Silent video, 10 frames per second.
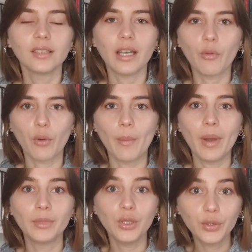en el wrap-up
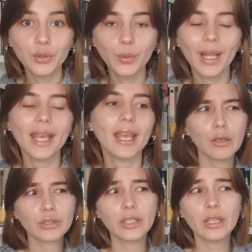de octubre que
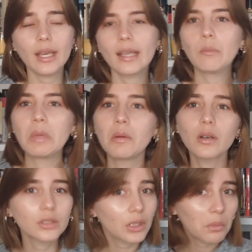os decía que me iba a
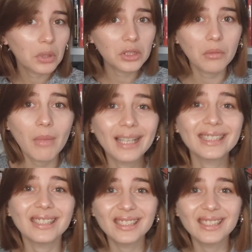costar un poquito más